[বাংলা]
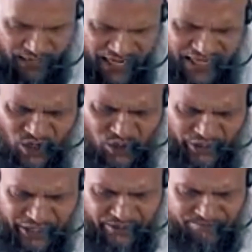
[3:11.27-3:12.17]
ভালো
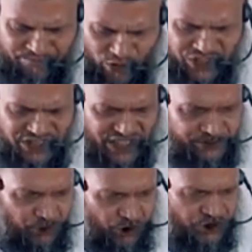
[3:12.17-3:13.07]
করে পরিষ্কার
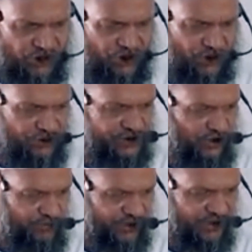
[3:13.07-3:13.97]
পরিচ্ছন্ন করতে
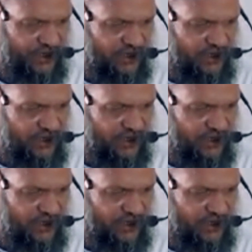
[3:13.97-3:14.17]
হবে